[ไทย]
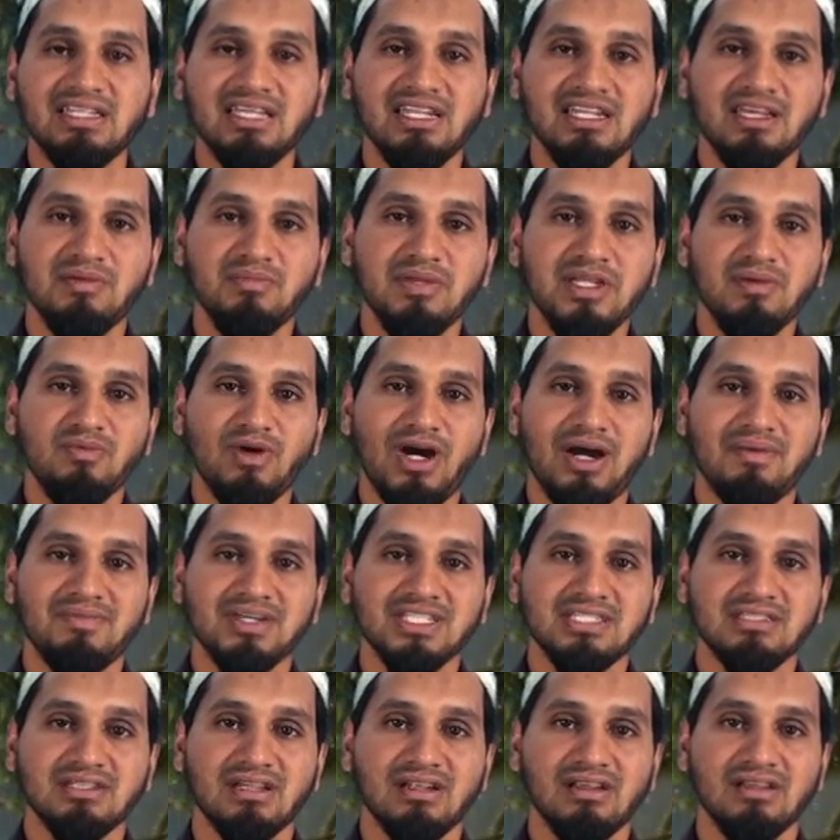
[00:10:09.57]
ท่านนบีมุฮัม
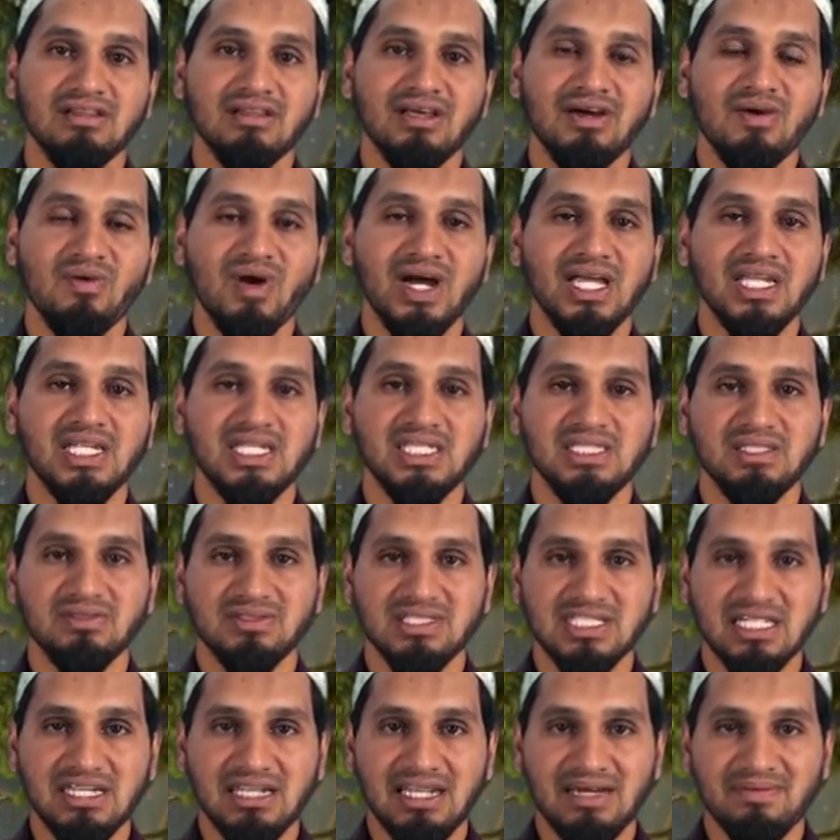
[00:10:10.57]
มัดสุลลัลฮุอะลัย
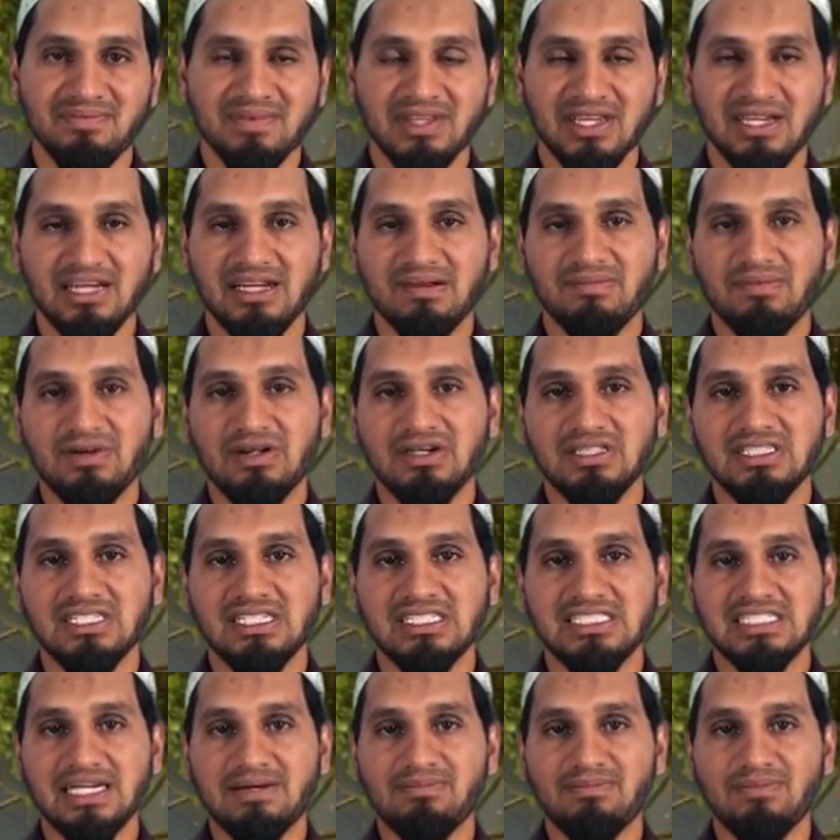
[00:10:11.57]
สลัมนะครับก็
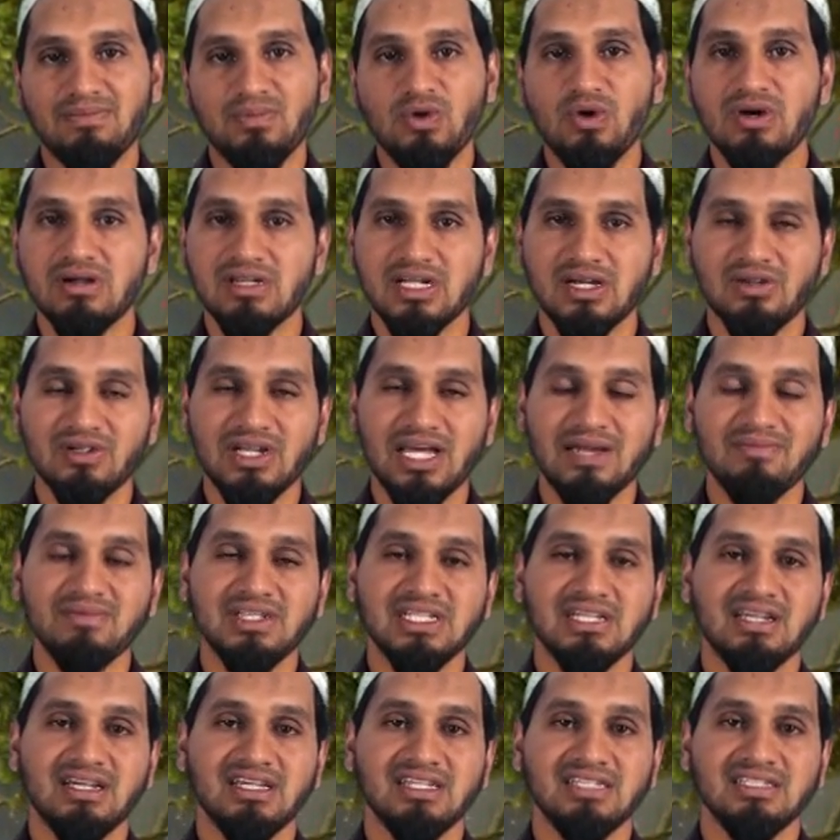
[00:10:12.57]
จะจำพวกเราได้เห
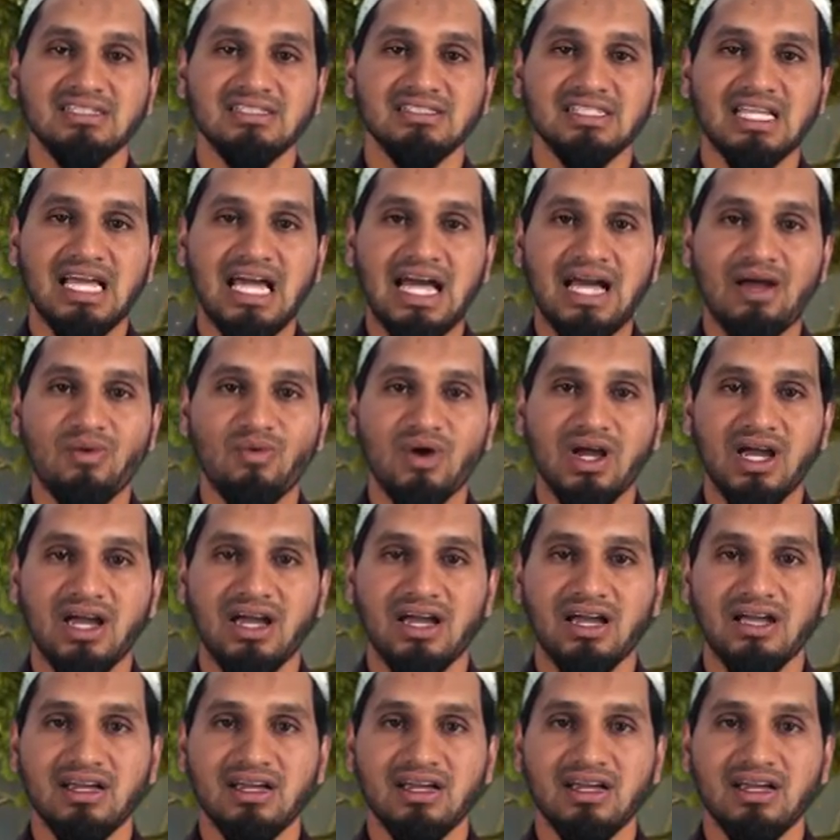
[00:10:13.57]
มือนกัน หากว่า